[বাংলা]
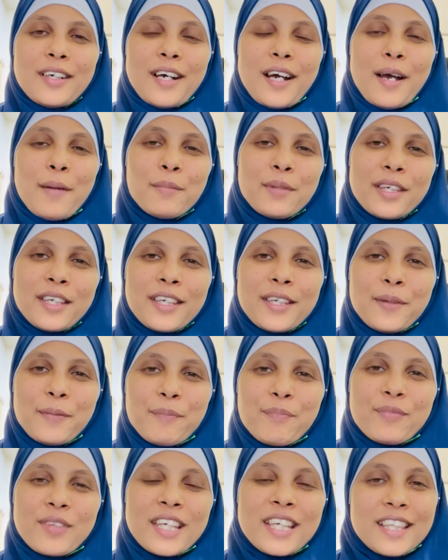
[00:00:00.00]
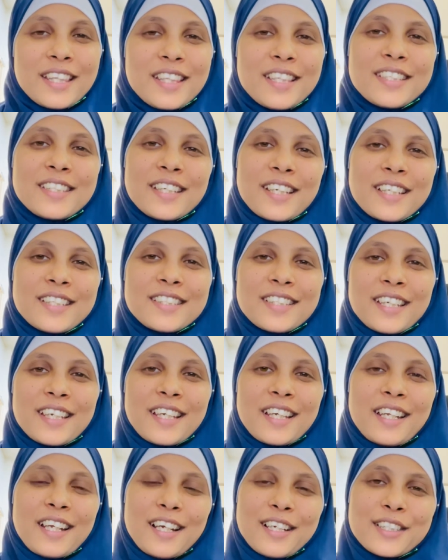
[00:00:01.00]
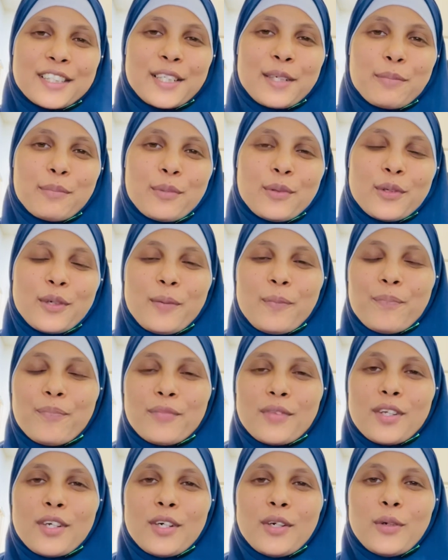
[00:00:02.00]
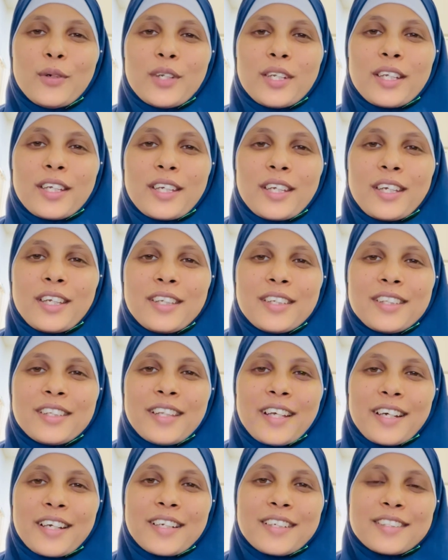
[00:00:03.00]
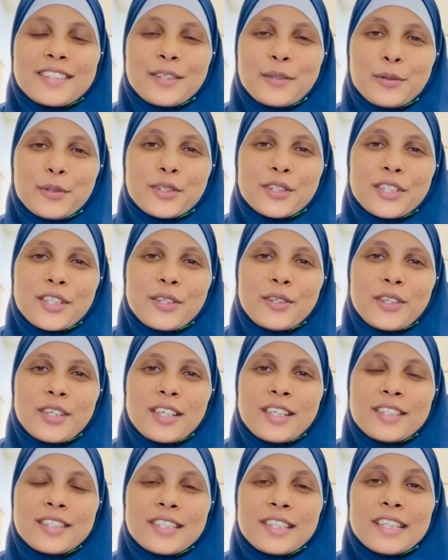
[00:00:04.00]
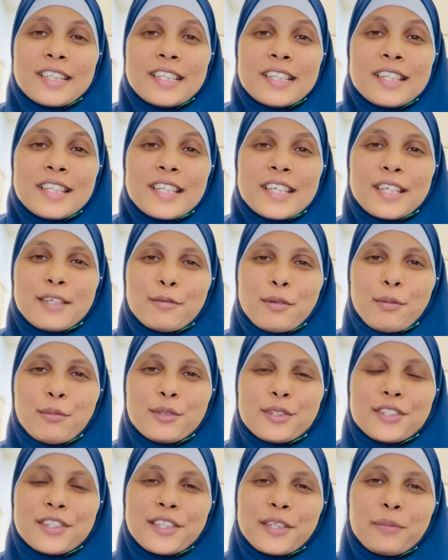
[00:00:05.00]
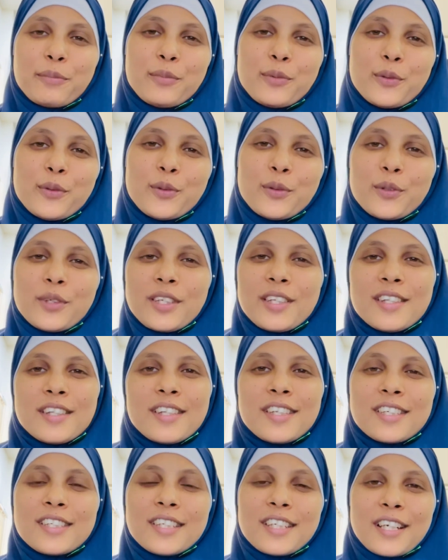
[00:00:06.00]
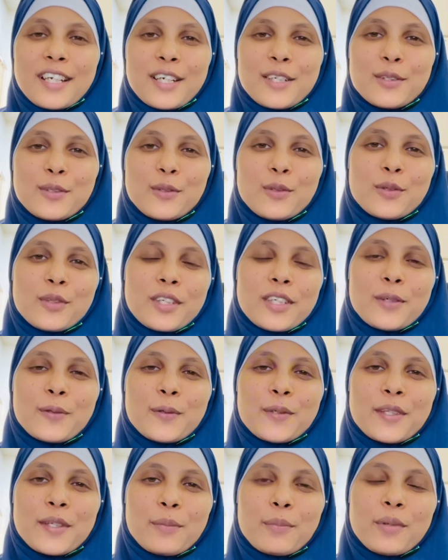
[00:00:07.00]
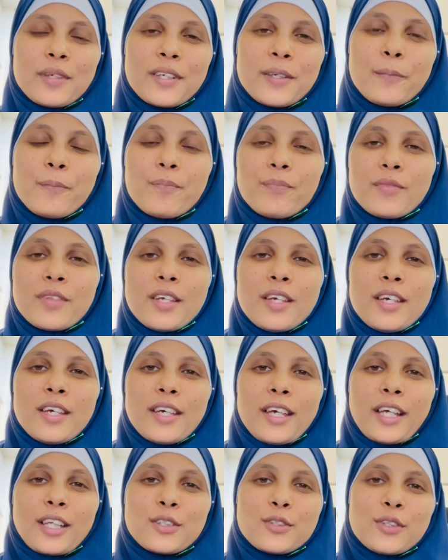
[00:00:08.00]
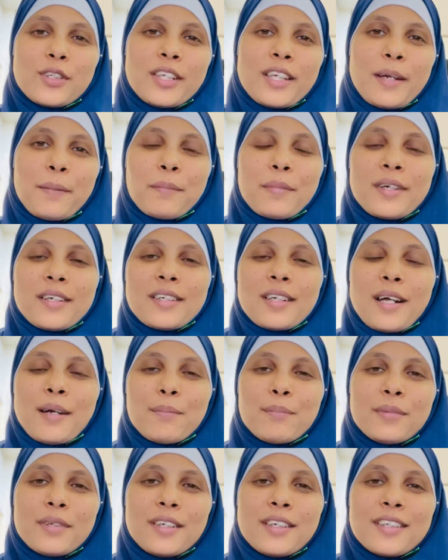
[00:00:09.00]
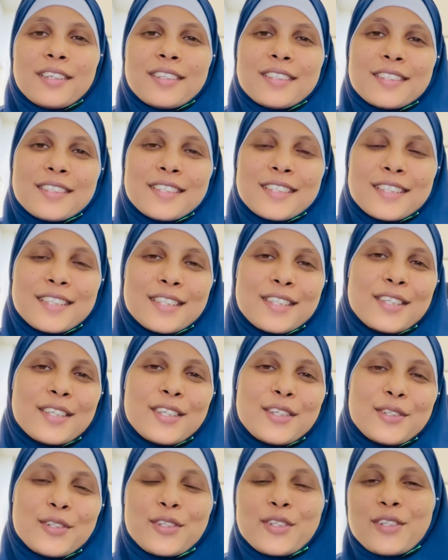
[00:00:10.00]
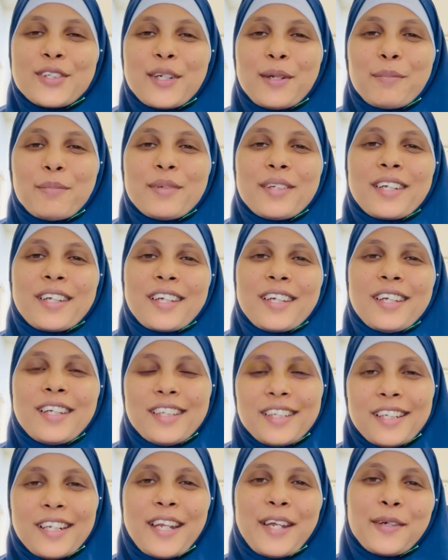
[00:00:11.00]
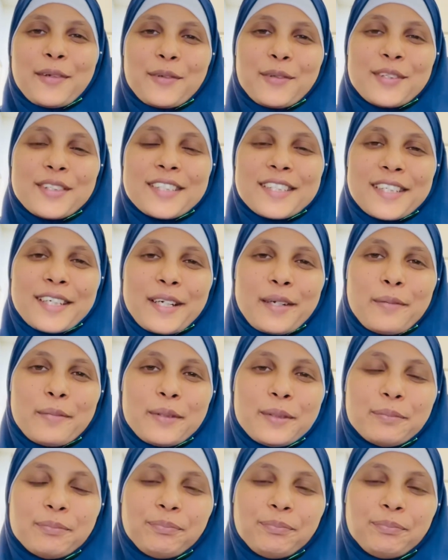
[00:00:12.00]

আমি হিন্দি শিখেছি এখানে আসার পর অনেকেই দেখা গেছে কোশ্চেন করে যে হিন্দি কিভাবে শিখবো হিন্দি শেখার জন্য কি করতে পারি অ্যাকচুয়ালি আপনার আপনার সিচুয়েশন আপনাকে ল্যাঙ্গুয়েজ শেখাবে